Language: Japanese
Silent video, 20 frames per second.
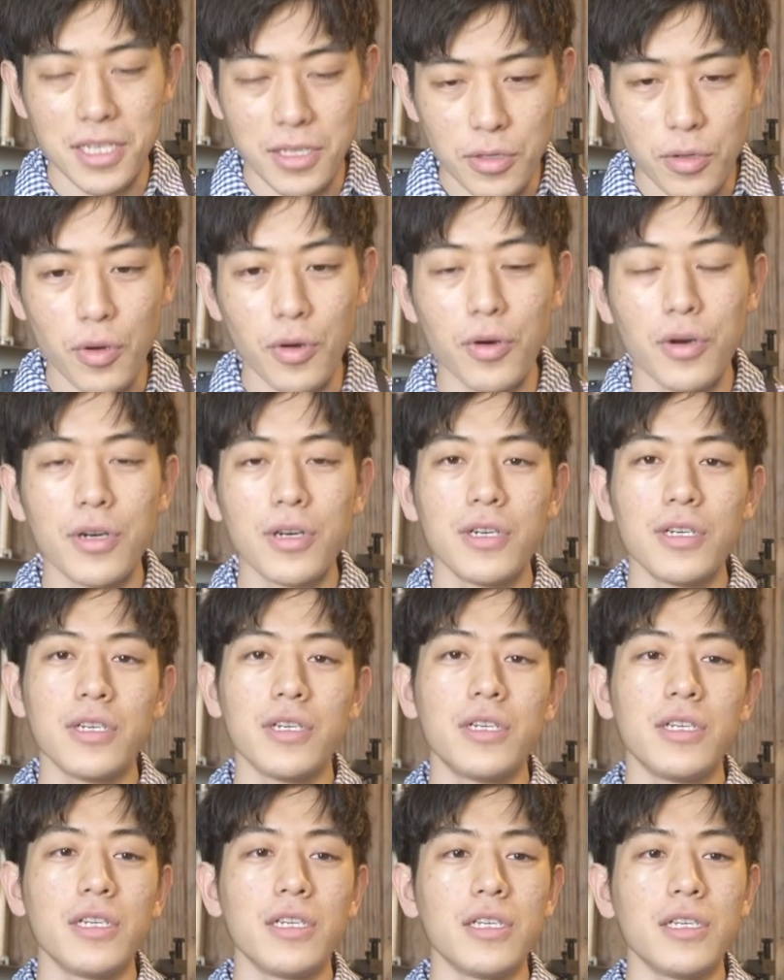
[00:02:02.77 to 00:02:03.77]
けど、
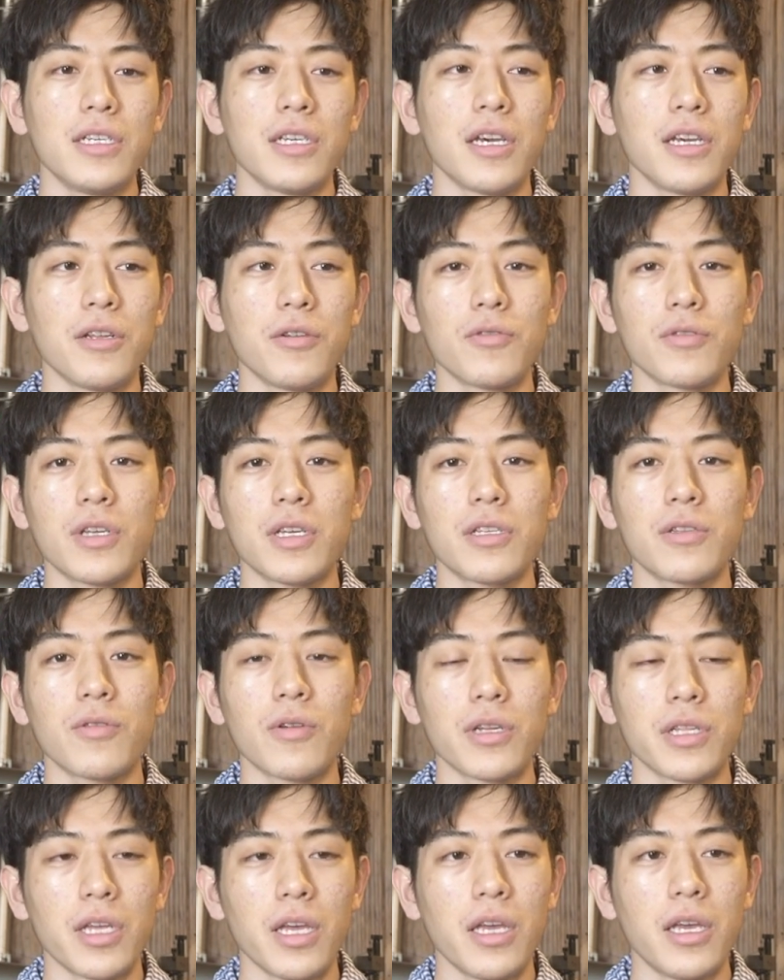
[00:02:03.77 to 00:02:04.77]
いろんな人
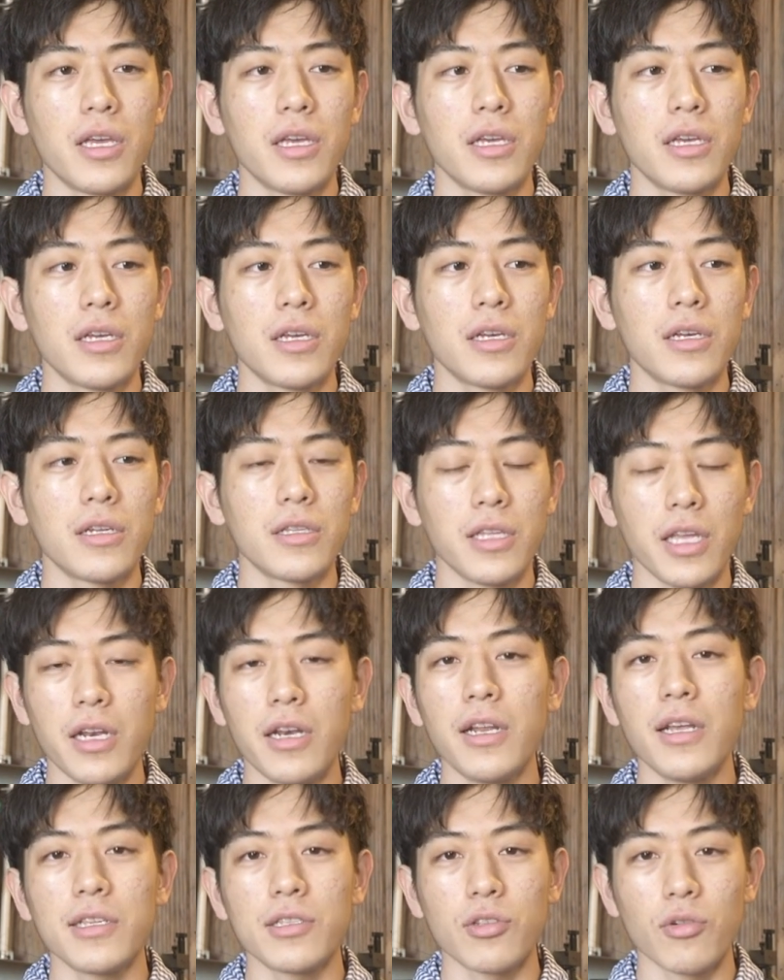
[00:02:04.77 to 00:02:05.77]
がね、年
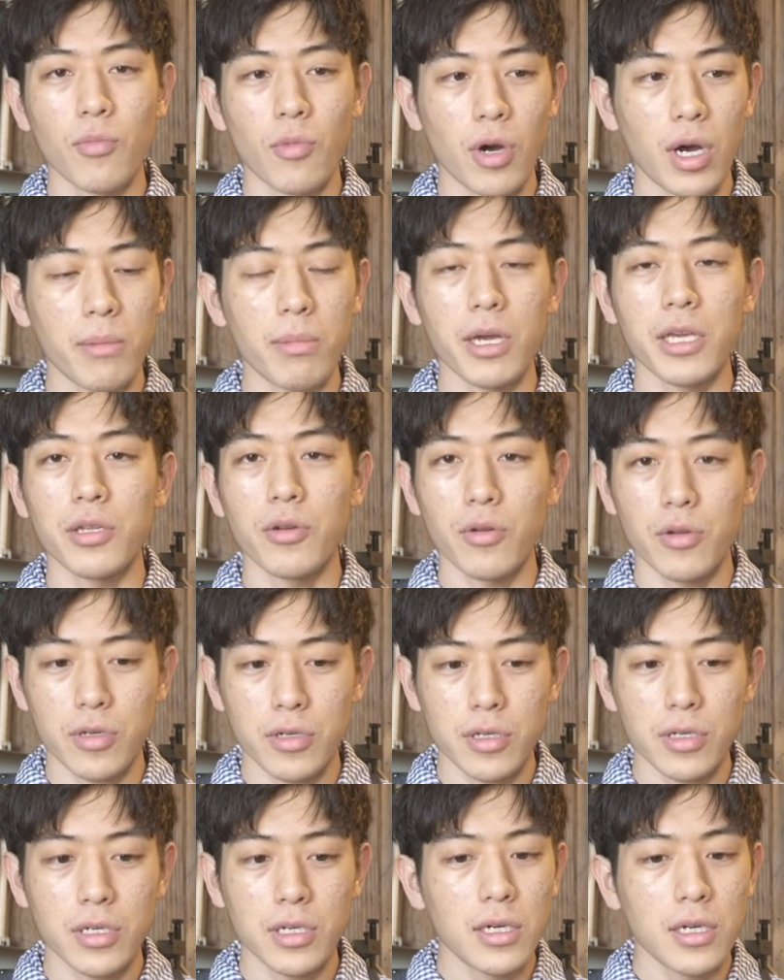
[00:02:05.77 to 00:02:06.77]
齢層も幅広
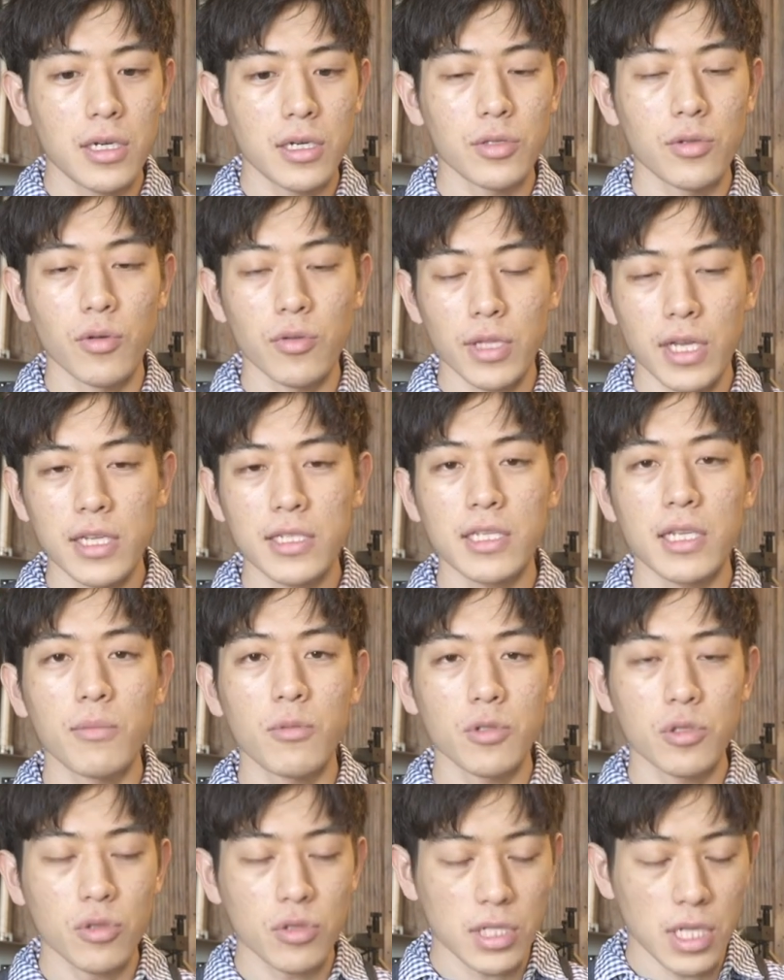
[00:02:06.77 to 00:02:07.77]
く、あの男性
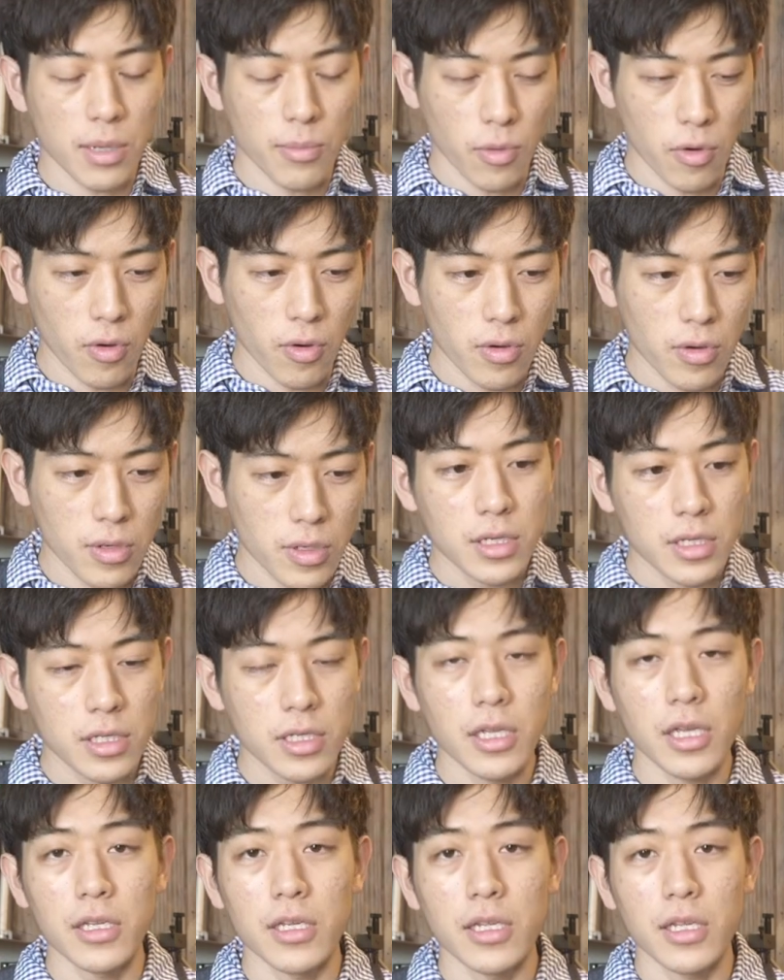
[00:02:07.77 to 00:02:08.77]
も女性も来
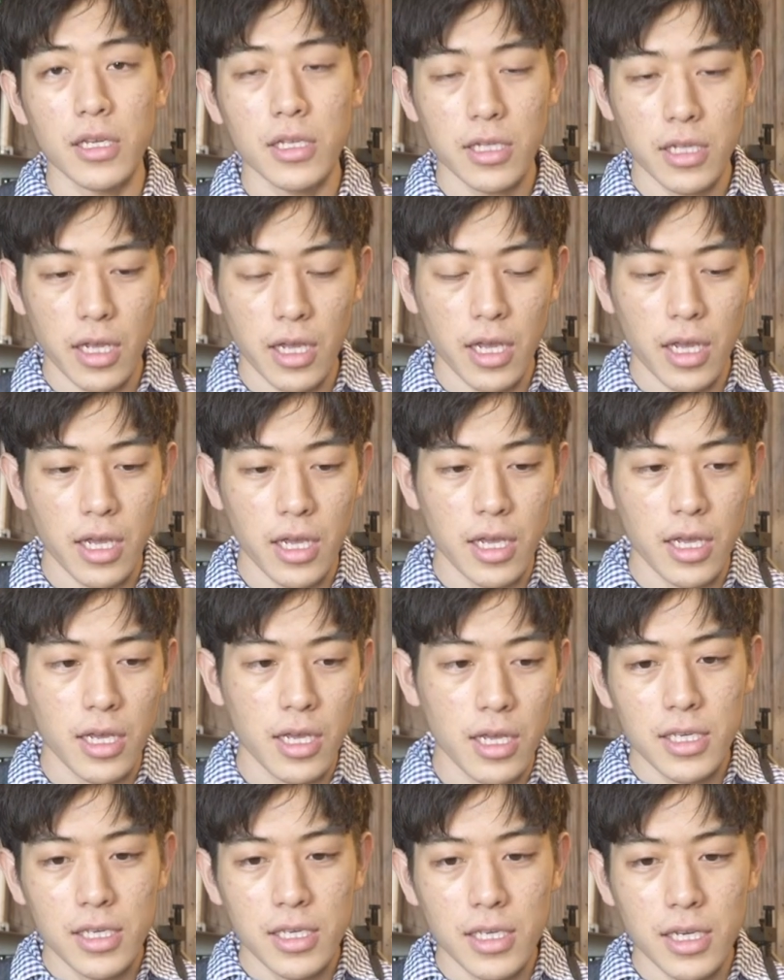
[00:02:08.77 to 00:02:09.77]
ていただいて、
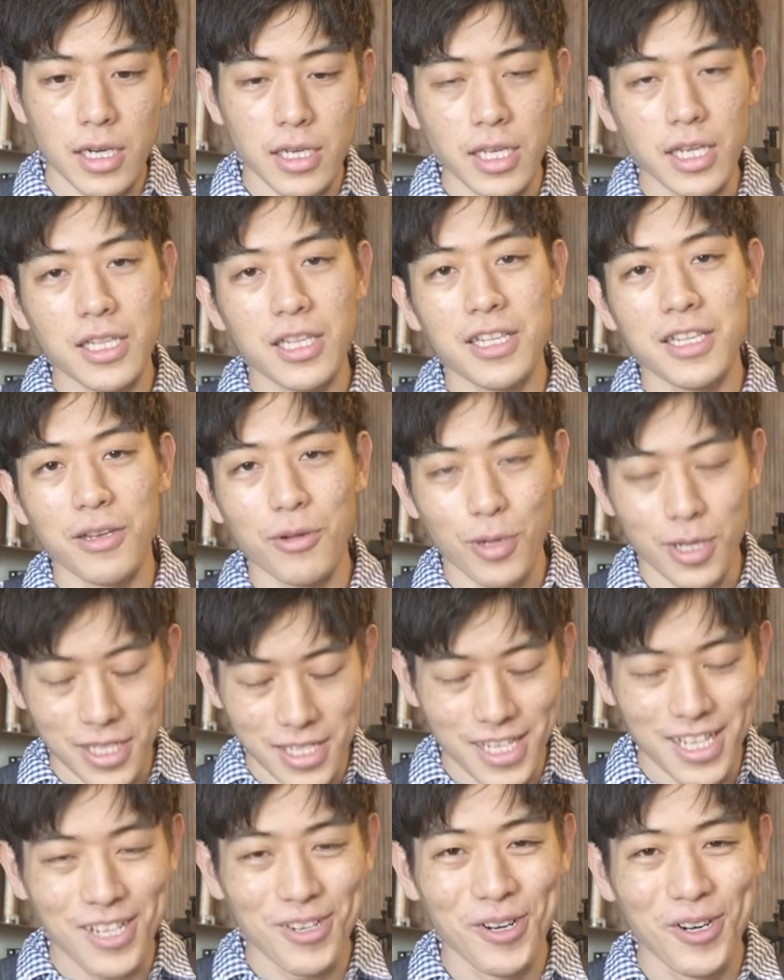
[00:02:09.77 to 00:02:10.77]
いや、やっててよかった
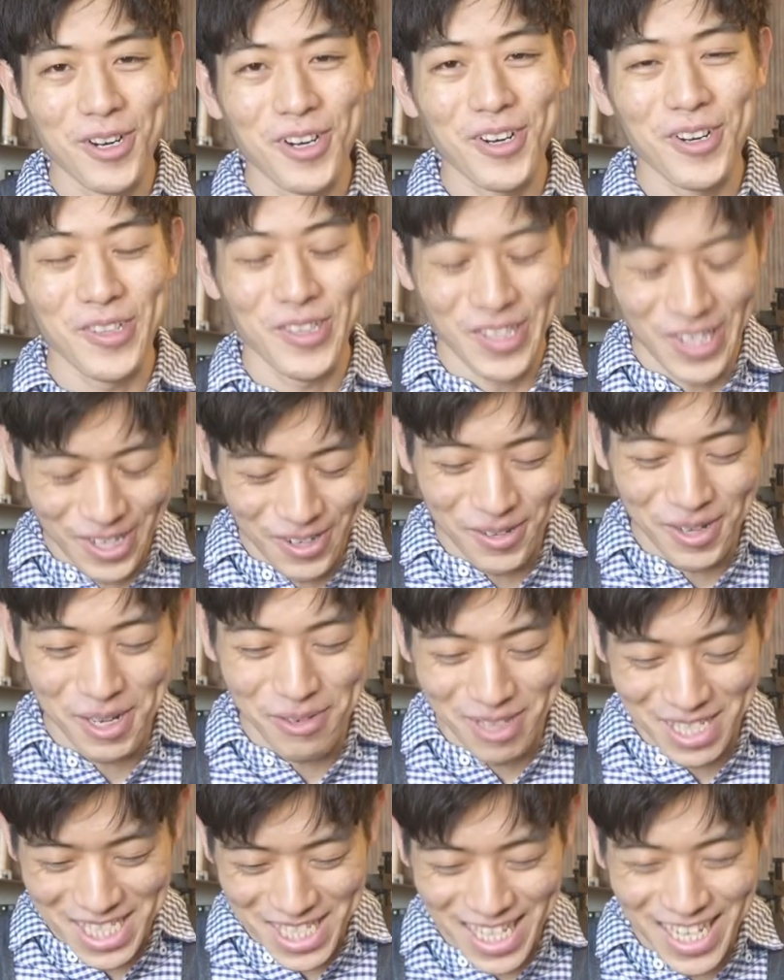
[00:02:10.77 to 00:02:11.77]
と本当に思い
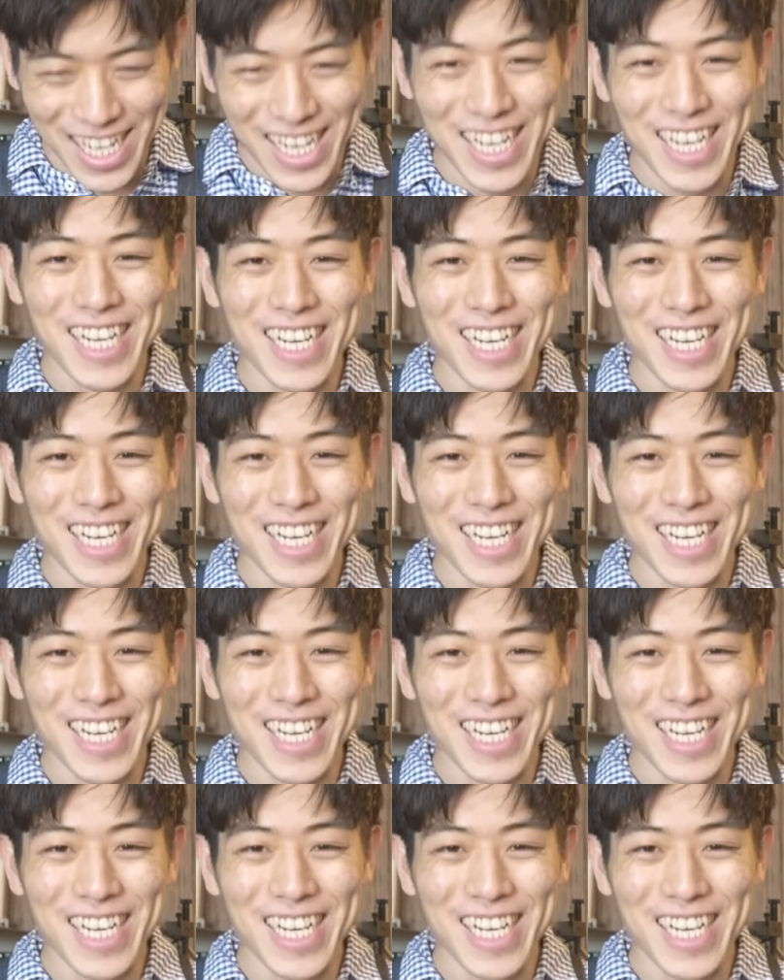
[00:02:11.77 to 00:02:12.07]
ました。